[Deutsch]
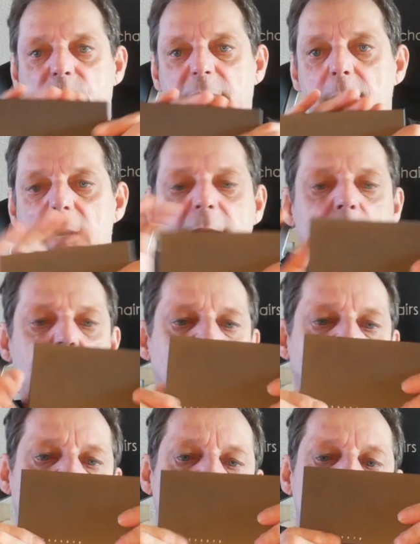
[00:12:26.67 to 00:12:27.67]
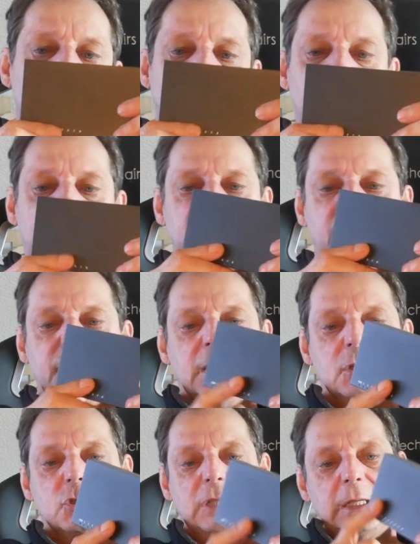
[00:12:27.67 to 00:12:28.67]
Dem einen und anderen wird das jetzt
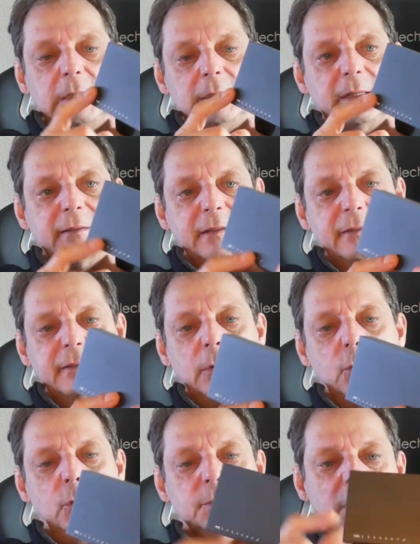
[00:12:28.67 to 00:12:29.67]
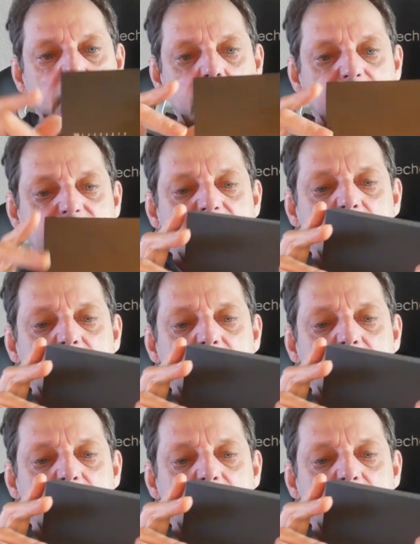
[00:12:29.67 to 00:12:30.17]
wieder stinken, dass das hier oben drauf ist.